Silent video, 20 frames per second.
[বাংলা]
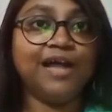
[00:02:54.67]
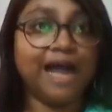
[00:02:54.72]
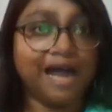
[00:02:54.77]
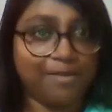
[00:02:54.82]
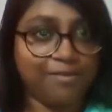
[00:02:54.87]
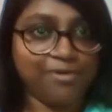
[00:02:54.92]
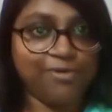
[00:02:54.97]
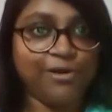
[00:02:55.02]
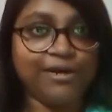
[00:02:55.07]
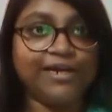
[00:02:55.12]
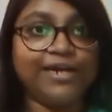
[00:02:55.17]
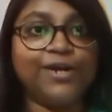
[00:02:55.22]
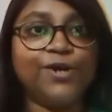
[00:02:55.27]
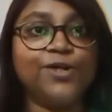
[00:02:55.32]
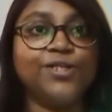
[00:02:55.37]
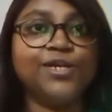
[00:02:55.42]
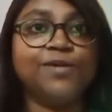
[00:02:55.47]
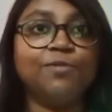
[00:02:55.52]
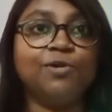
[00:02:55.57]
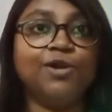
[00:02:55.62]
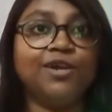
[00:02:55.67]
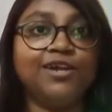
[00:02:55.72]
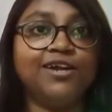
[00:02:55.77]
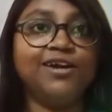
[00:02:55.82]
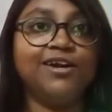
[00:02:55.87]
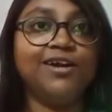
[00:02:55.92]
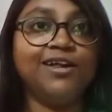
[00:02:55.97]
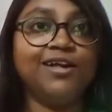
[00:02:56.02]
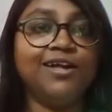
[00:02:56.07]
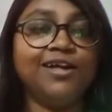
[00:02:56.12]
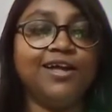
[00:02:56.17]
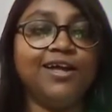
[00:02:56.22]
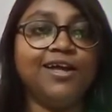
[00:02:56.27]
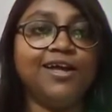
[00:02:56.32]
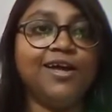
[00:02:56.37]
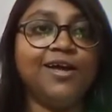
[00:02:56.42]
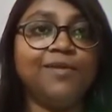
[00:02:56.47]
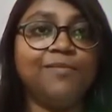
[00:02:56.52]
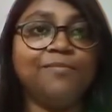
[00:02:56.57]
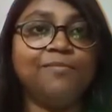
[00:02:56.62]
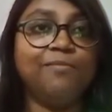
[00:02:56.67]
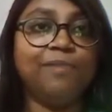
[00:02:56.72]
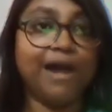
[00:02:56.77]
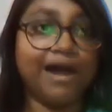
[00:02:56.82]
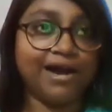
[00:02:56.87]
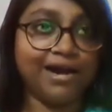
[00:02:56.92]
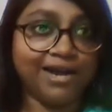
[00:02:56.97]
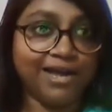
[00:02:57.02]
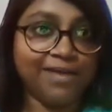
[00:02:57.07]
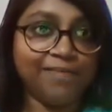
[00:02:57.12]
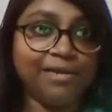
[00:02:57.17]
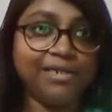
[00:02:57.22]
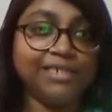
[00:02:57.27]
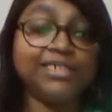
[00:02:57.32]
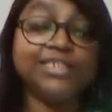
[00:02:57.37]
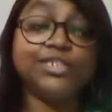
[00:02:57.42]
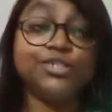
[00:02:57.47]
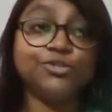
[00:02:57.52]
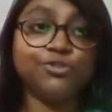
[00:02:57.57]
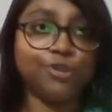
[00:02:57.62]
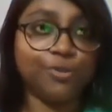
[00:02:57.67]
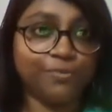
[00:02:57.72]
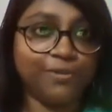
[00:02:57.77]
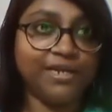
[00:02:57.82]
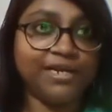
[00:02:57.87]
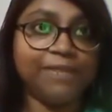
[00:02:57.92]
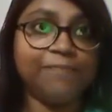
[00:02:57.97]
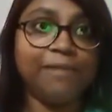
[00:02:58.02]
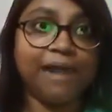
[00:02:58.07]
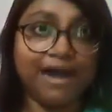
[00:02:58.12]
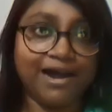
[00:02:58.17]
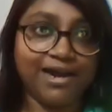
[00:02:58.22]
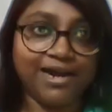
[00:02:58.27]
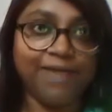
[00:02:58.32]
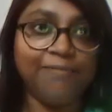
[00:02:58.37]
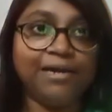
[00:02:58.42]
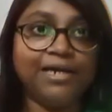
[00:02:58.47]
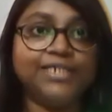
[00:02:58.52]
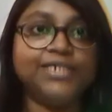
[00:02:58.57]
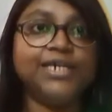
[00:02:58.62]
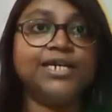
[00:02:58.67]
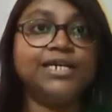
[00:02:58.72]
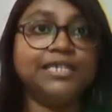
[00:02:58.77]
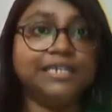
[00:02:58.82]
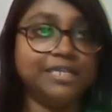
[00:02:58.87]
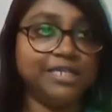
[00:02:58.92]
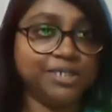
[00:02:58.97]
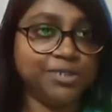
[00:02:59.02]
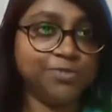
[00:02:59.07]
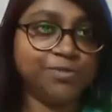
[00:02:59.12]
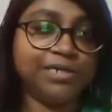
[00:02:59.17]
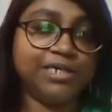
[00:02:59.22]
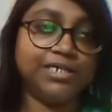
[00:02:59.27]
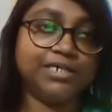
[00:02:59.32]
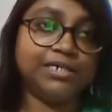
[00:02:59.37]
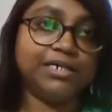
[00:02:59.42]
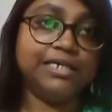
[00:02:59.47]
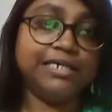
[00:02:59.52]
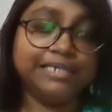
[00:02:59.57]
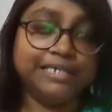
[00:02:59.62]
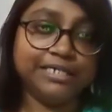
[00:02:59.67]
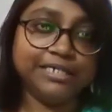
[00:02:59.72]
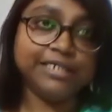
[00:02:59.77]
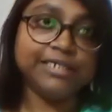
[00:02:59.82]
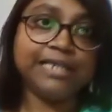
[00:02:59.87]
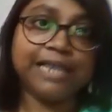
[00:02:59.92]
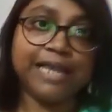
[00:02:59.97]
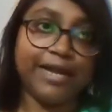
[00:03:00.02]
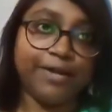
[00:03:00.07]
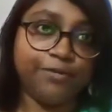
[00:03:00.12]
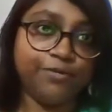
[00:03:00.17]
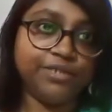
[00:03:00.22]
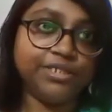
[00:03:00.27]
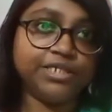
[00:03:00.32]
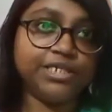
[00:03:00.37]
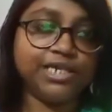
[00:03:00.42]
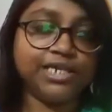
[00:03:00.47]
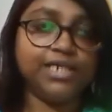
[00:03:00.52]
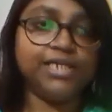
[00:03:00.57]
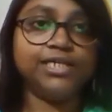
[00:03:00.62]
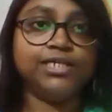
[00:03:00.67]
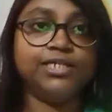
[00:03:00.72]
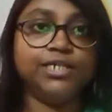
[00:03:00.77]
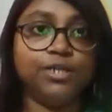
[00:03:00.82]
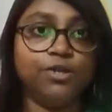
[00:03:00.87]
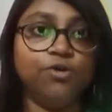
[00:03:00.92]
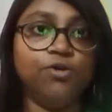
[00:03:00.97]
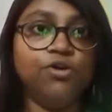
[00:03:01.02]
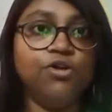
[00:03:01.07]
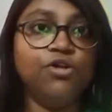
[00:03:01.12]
আবারও একটা কথা বলার বাংলা ভাষা যেহেতু টপিকটা বাংলা ভাষার ইংলিশ ভাষা ইংলিশ ল্যাঙ্গুয়েজকে নিয়েছিল